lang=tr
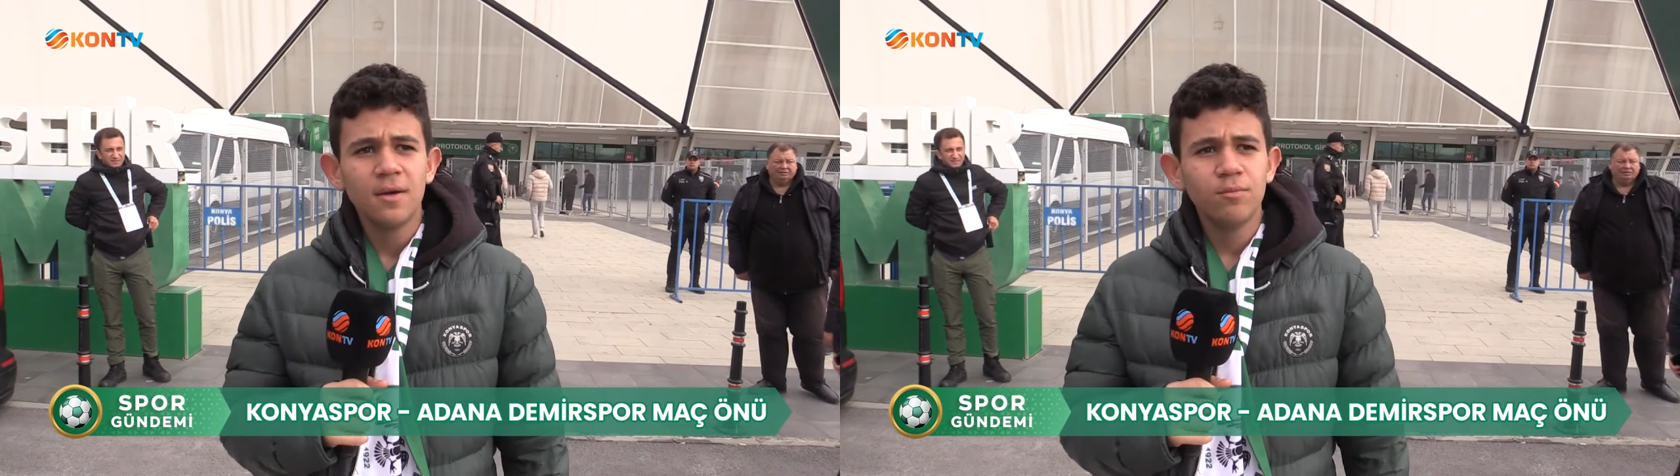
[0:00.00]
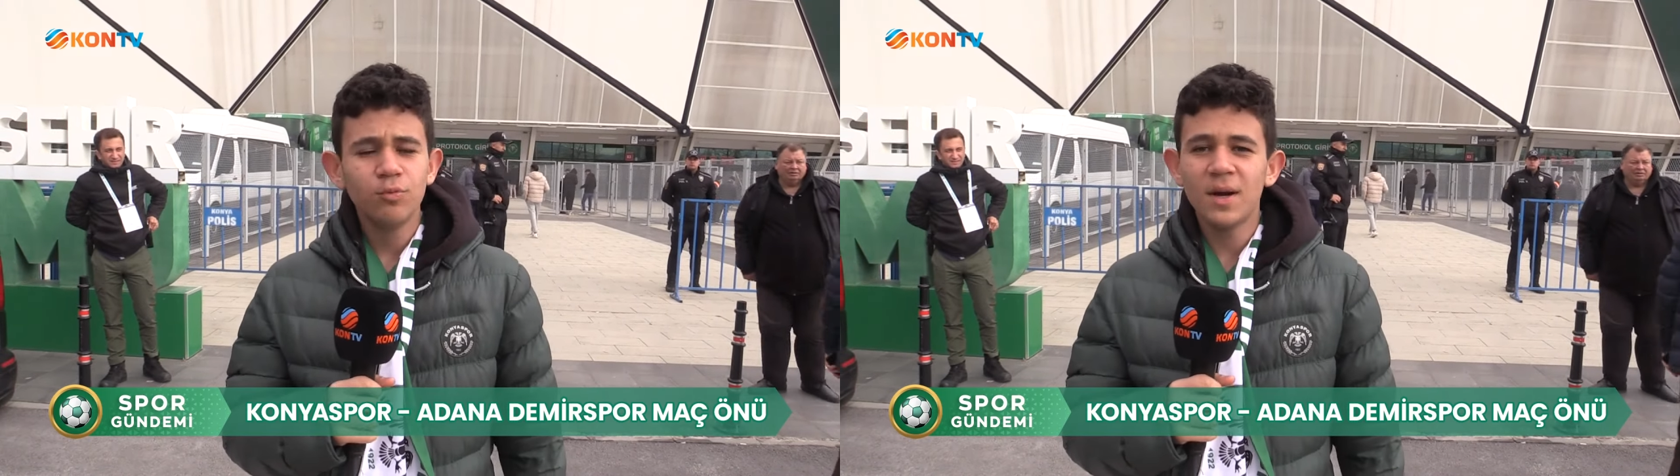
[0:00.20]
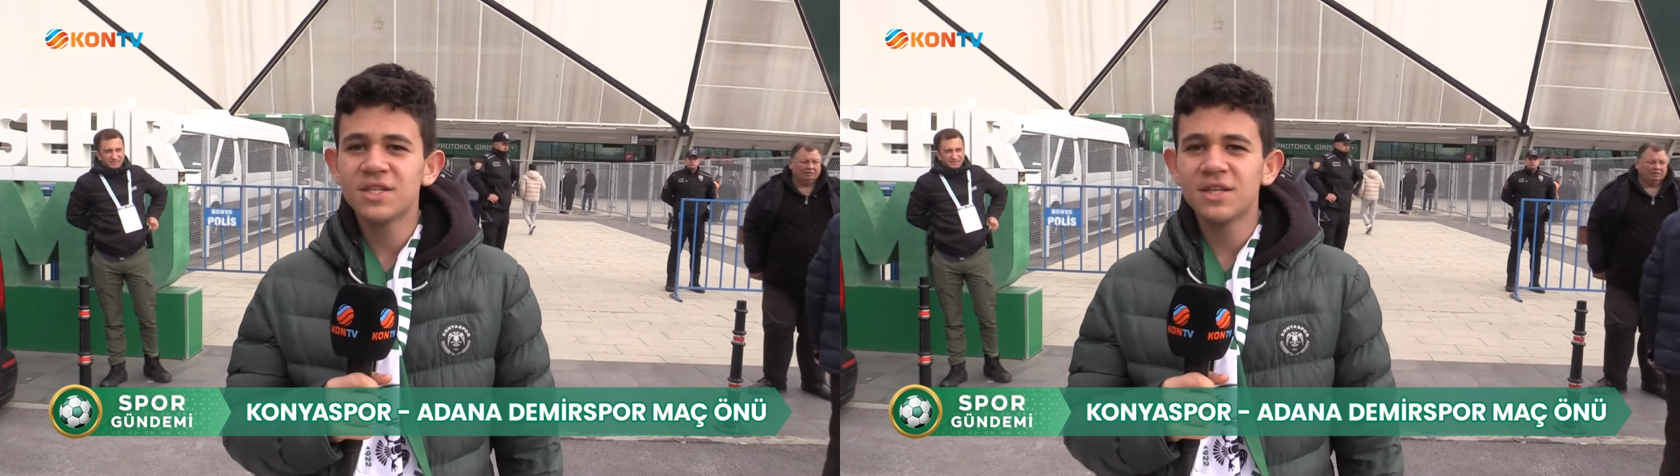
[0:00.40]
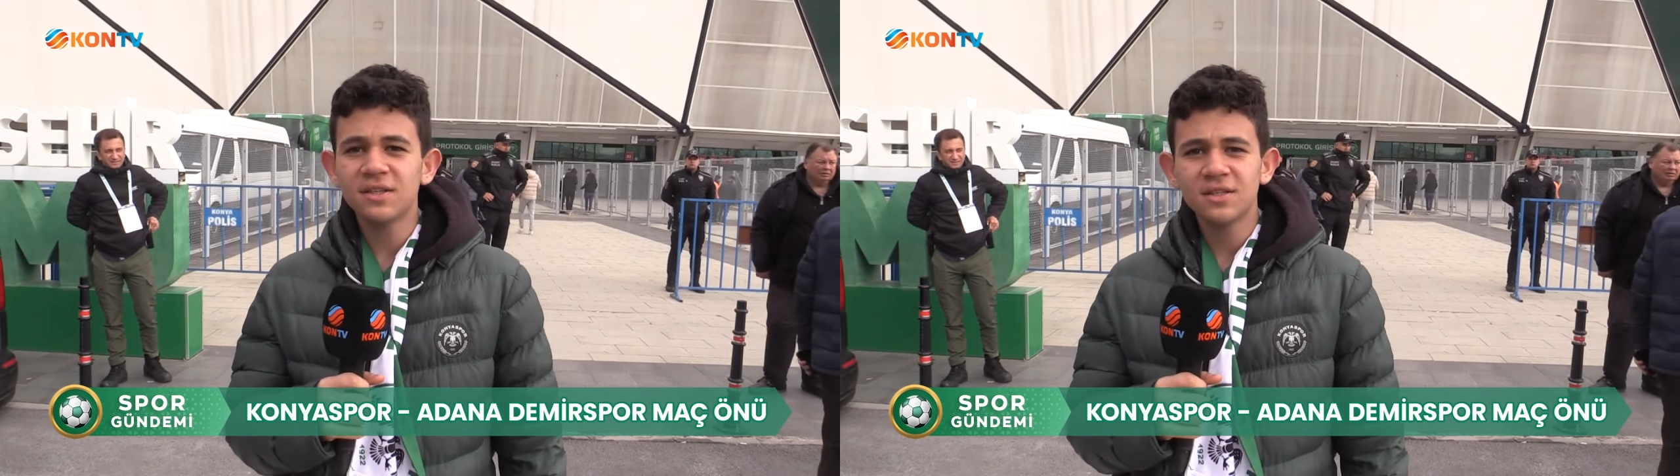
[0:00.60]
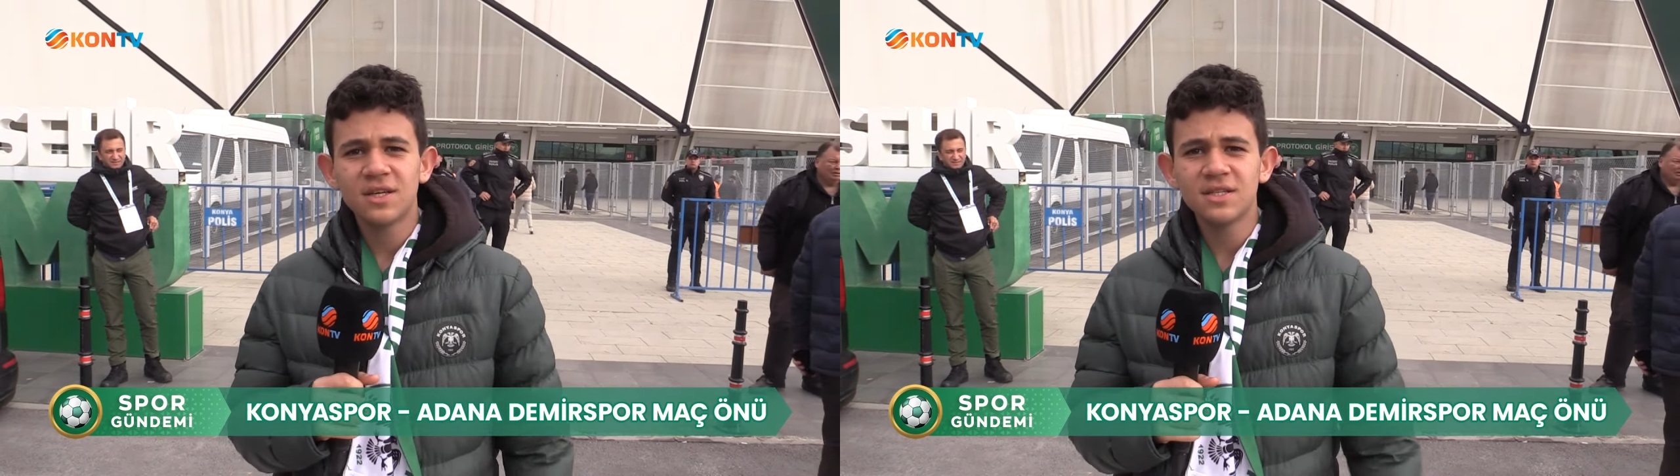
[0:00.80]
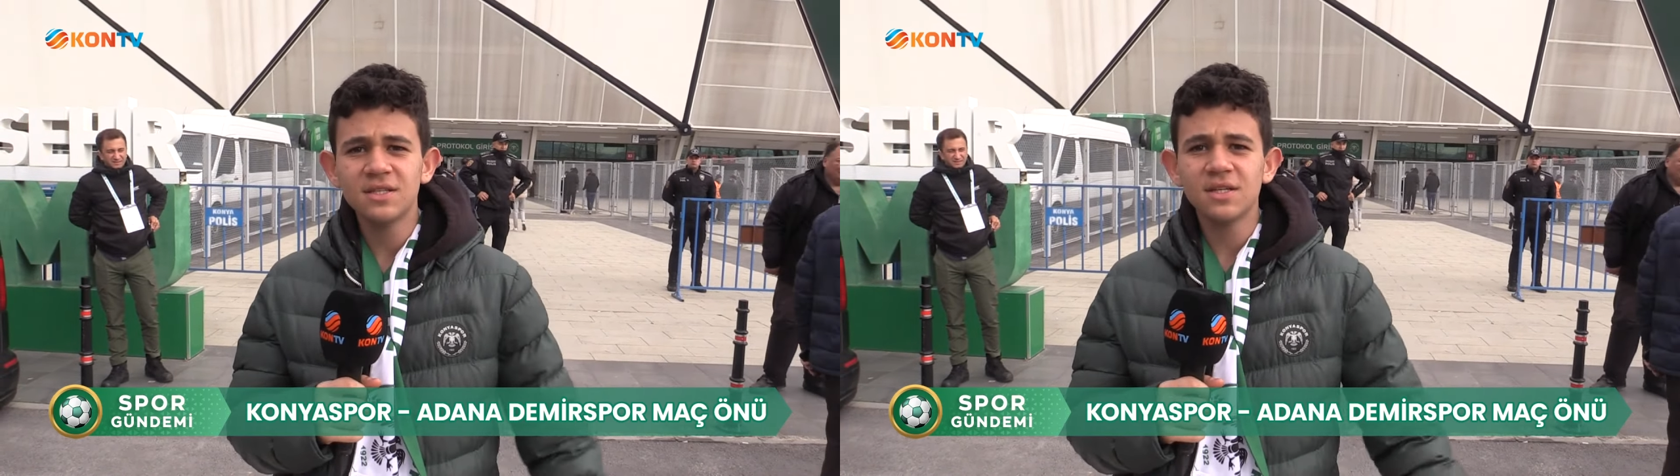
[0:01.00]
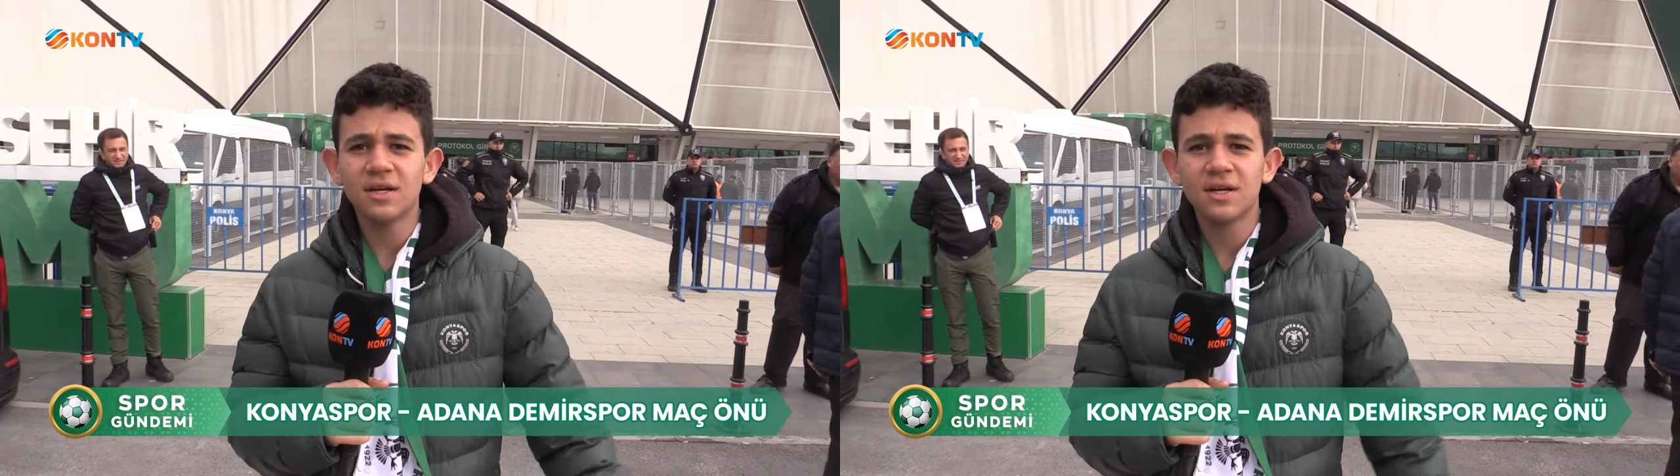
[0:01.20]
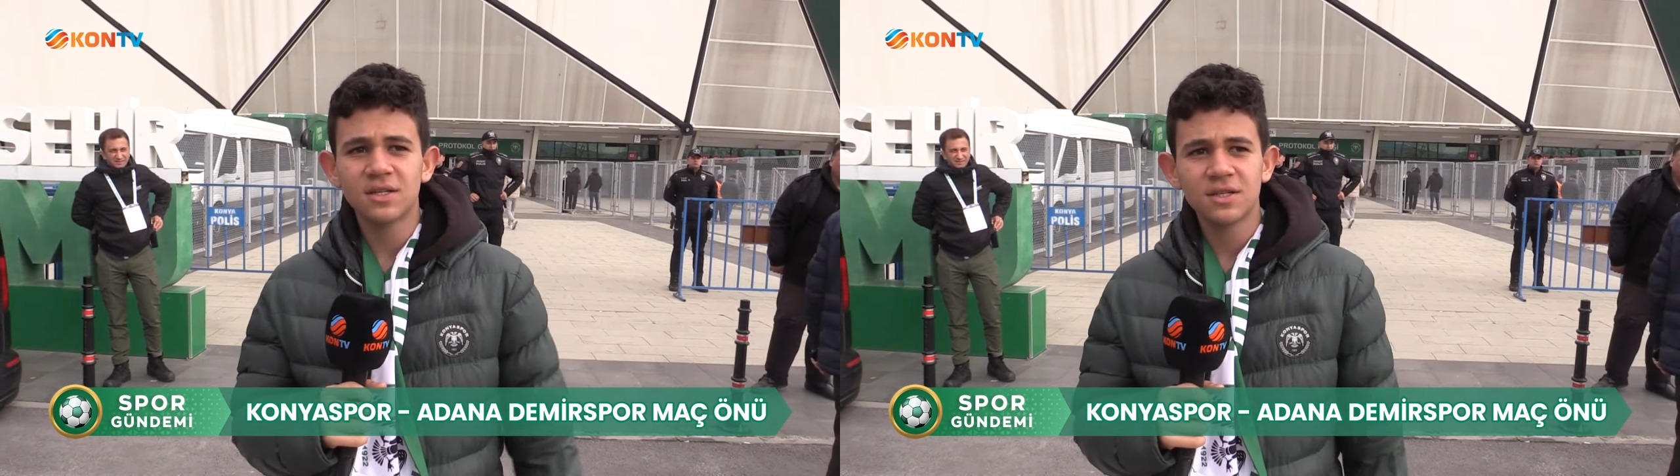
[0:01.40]
Bu maçtan kesinlikle
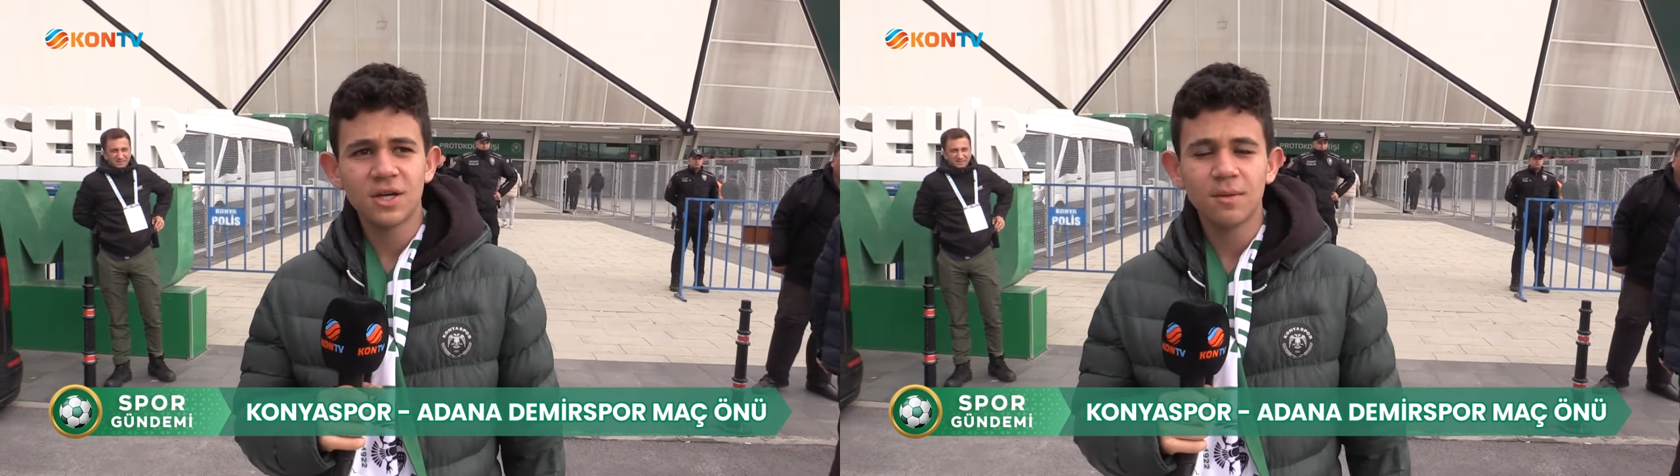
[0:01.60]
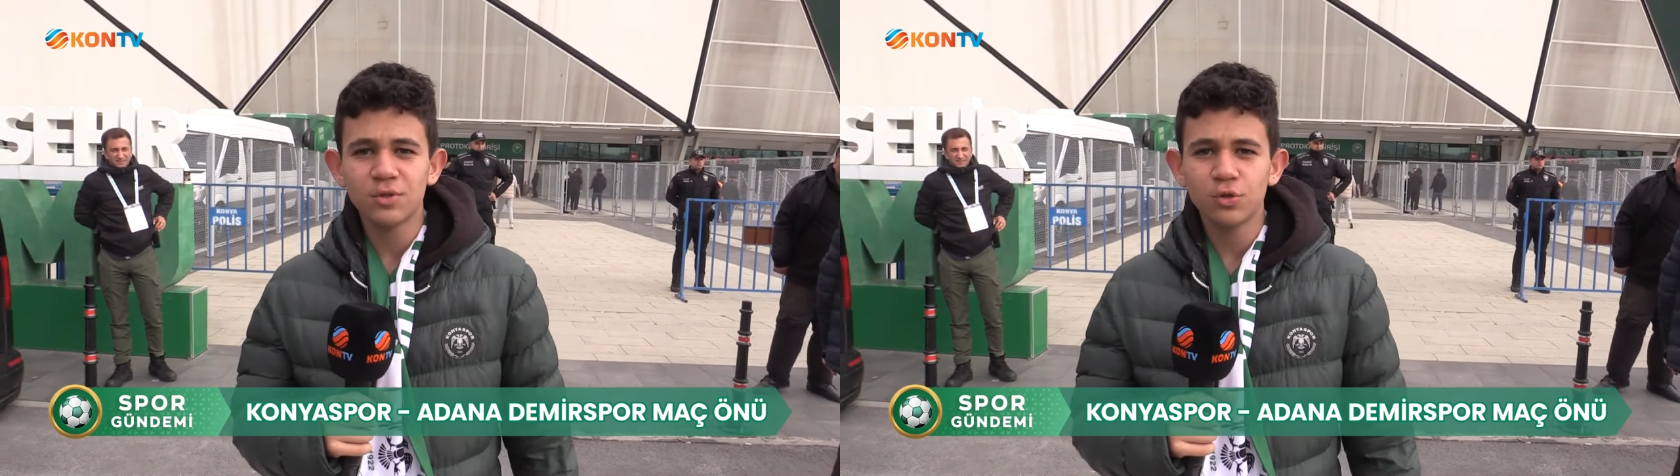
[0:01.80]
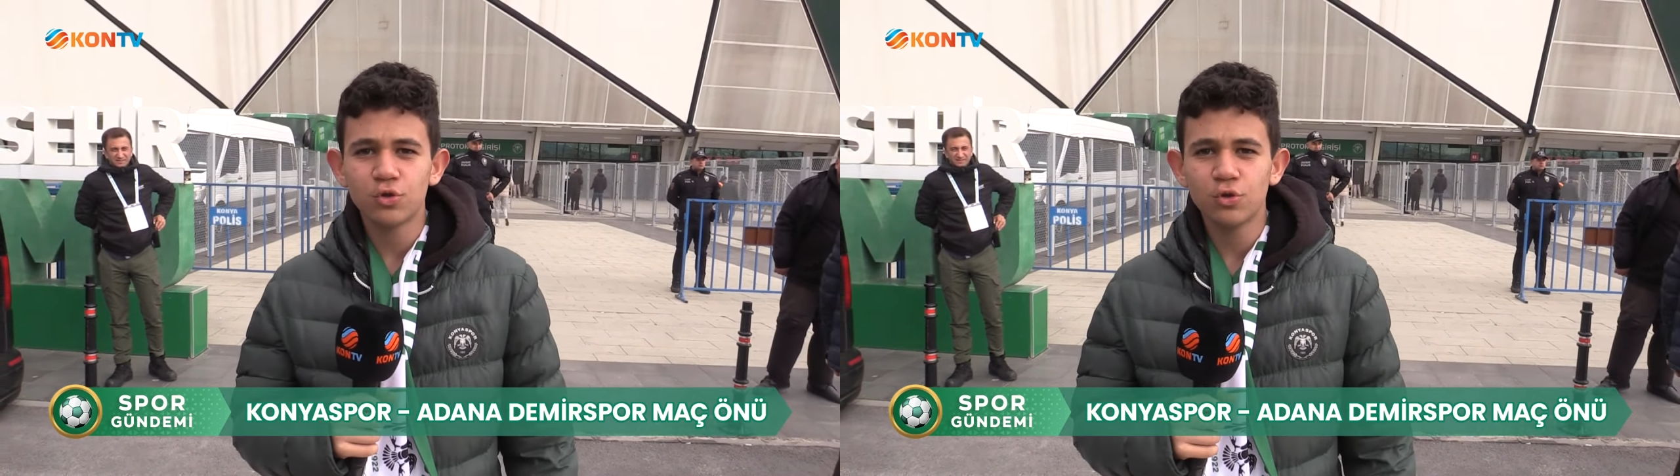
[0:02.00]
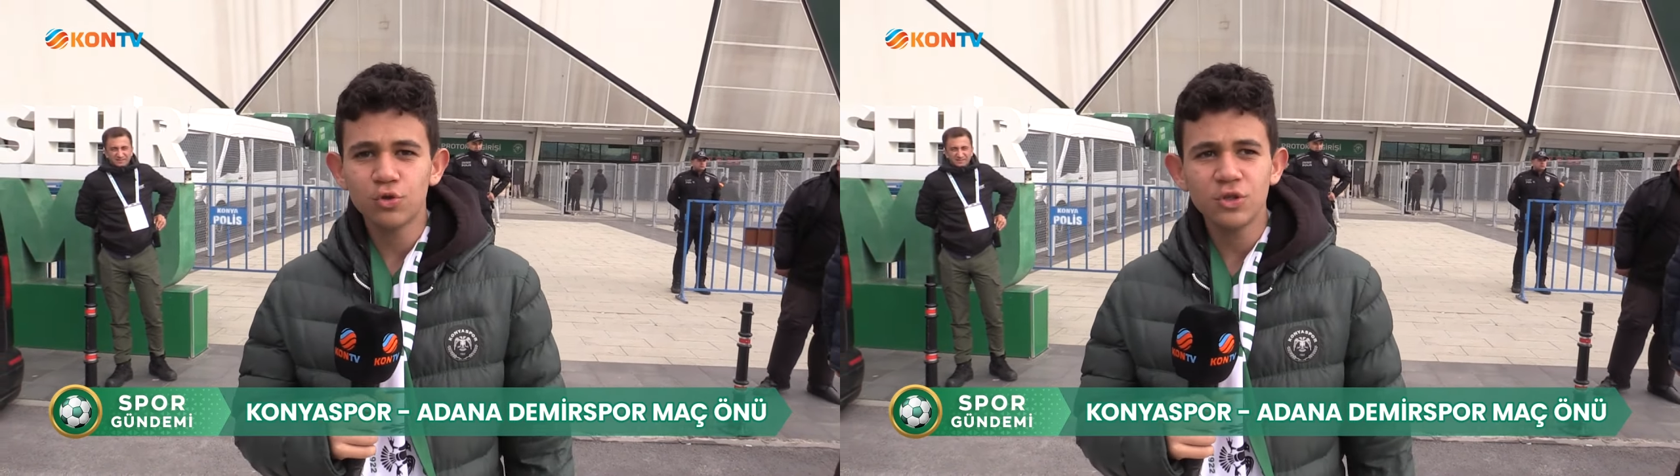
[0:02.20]
kazanacağımızı düşünüyoruz.